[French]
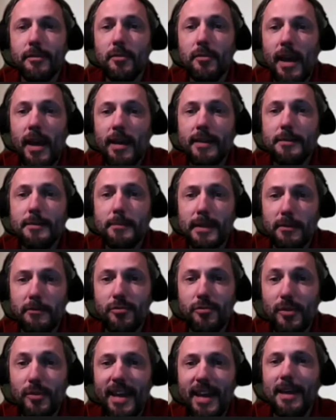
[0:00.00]
la
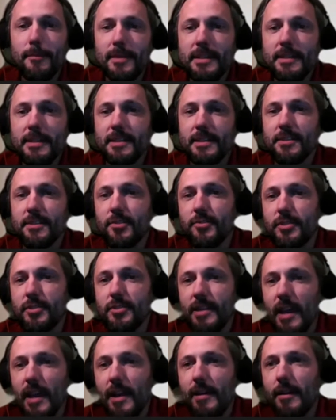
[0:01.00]

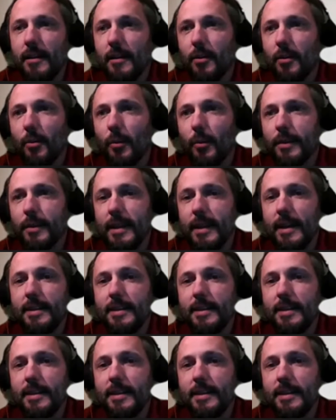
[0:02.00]
vulnérabilité sociale